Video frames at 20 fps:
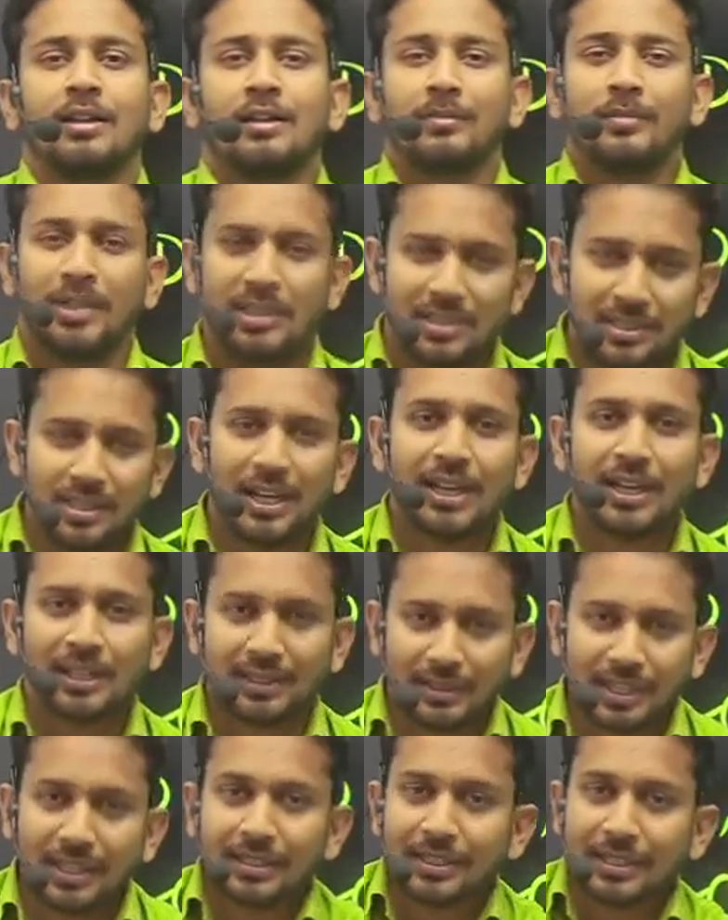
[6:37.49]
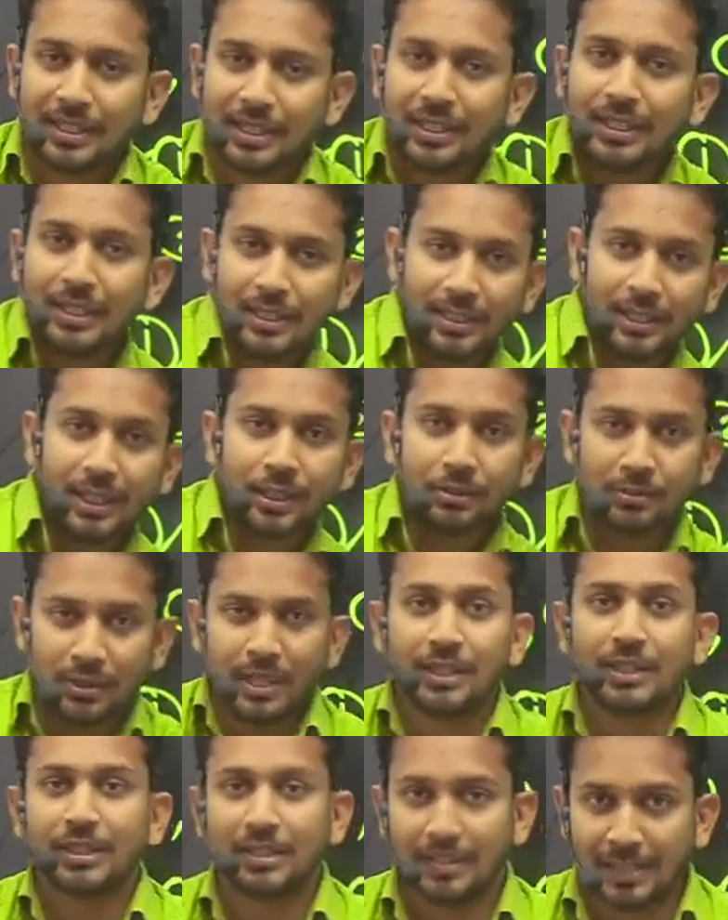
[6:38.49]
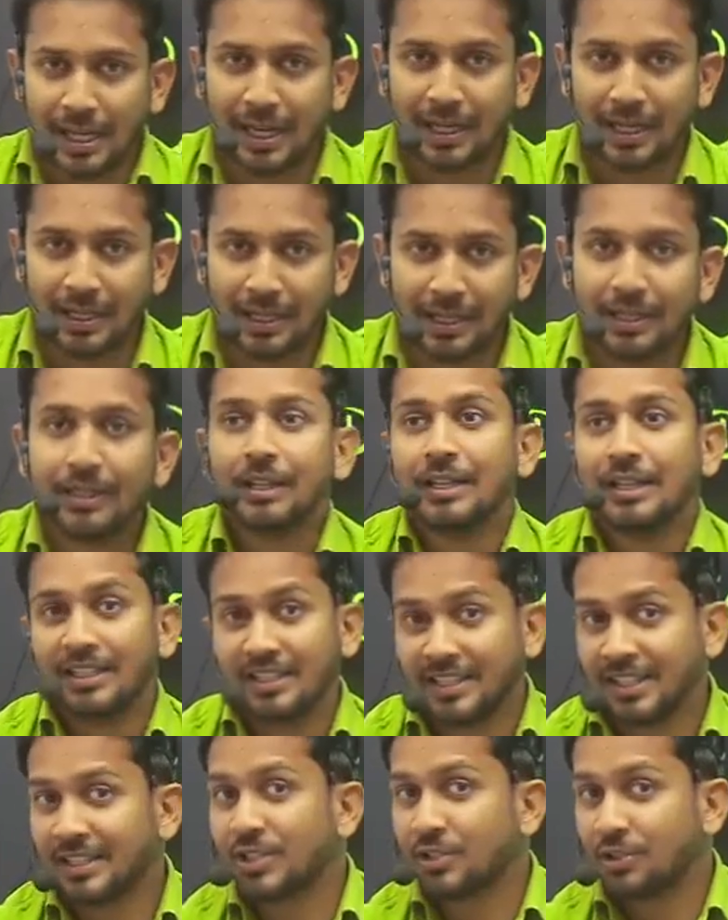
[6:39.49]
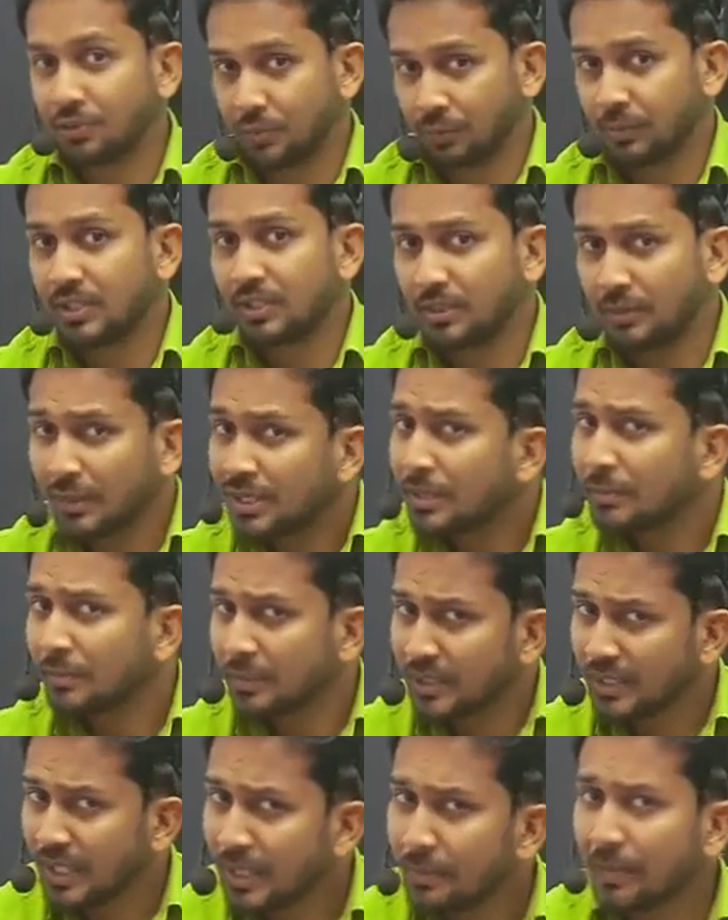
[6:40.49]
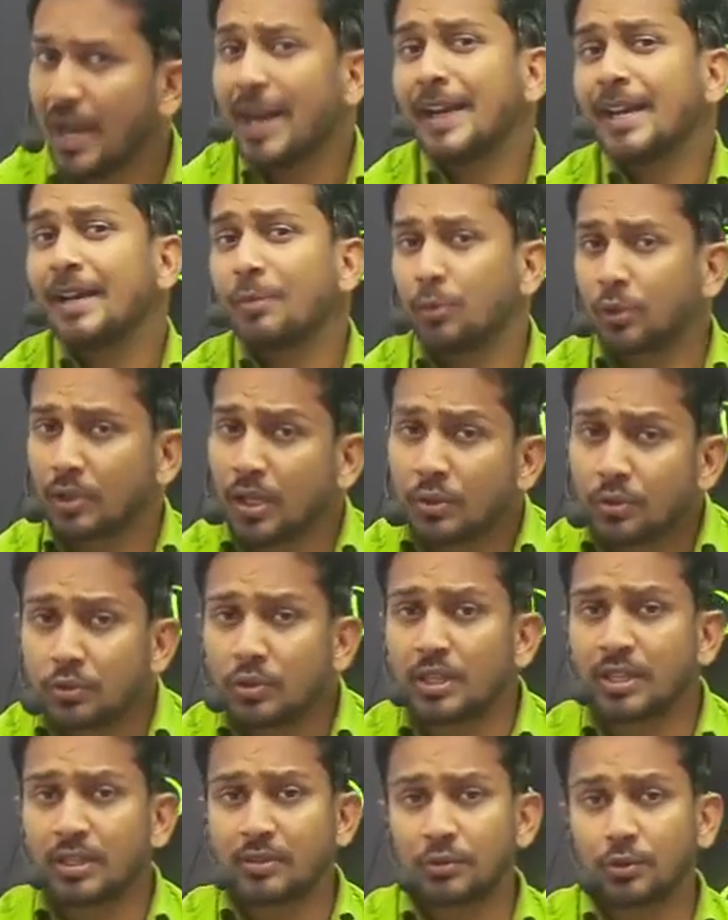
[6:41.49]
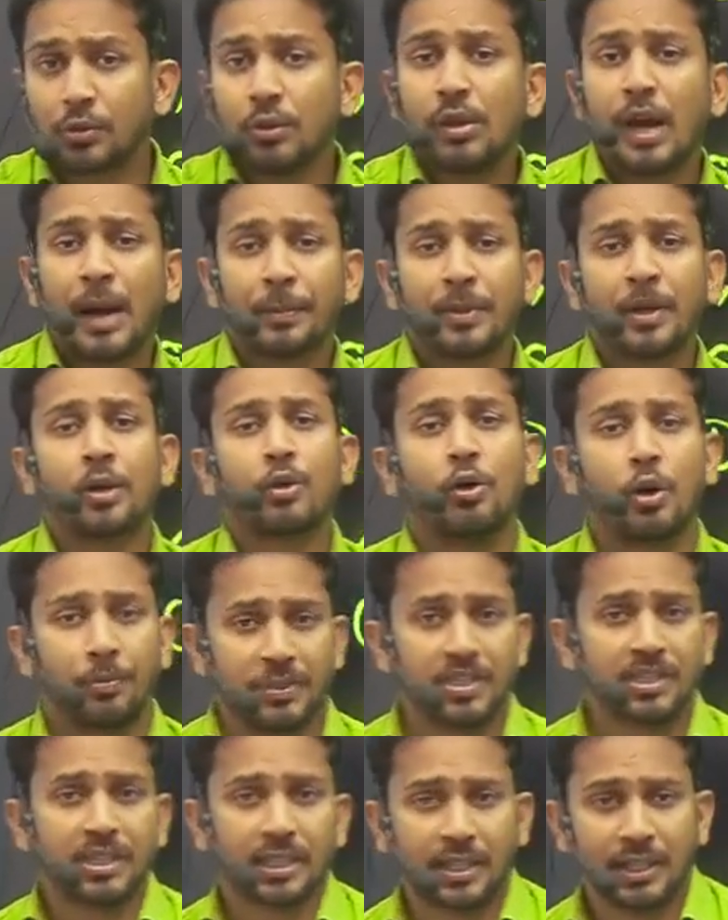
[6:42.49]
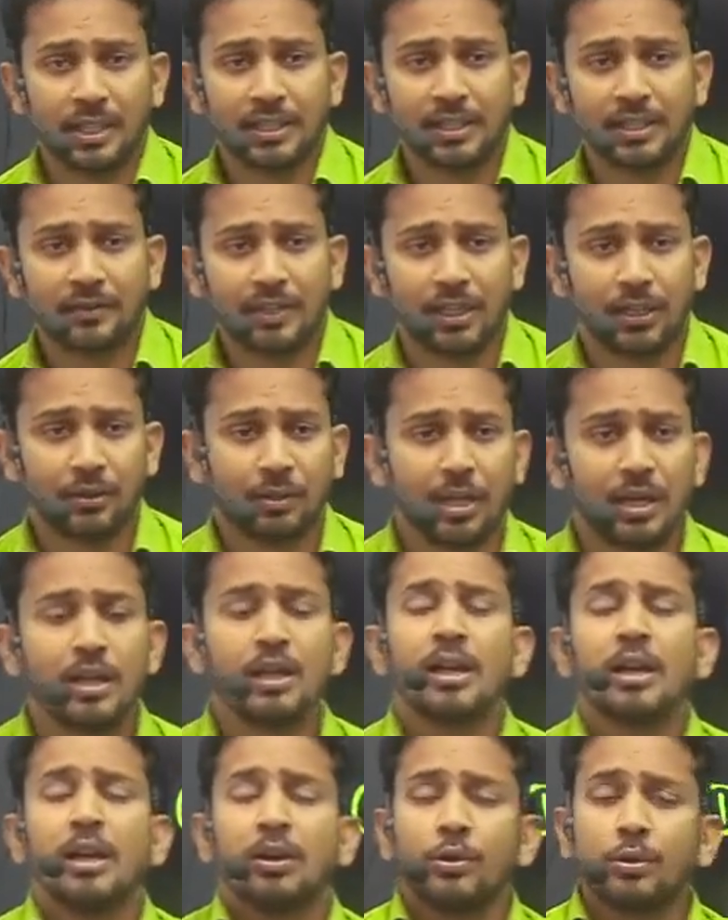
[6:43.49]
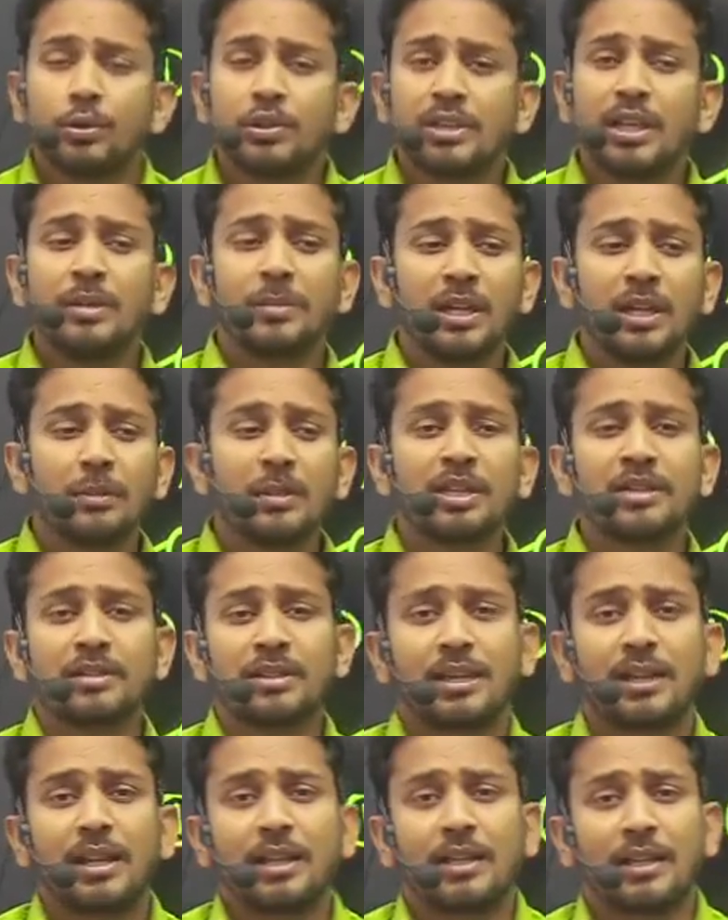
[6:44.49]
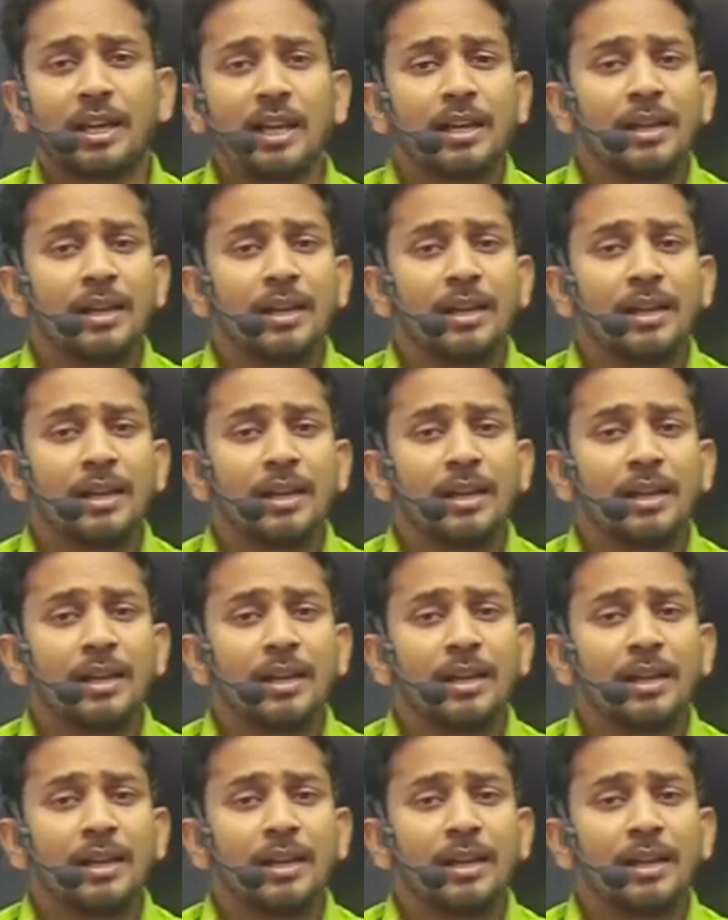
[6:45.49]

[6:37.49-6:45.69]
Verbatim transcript: बच्चा लगता है कि कहीं इधर उधर किया है यानी चोरी मतलब ये मैं नहीं बोल रहा हूं जो एक जो आपका कॉपी चेक करने वाला होगा उसके मन में इस तरह के